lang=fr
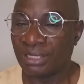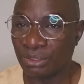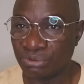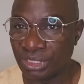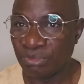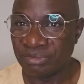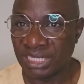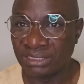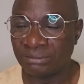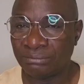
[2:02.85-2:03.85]
Écoutez-moi
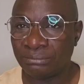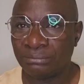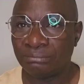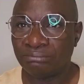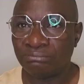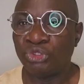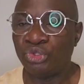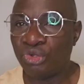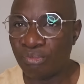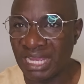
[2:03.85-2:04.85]
bien.
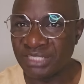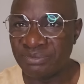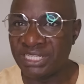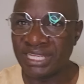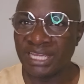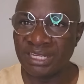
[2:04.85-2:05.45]
Une base militaire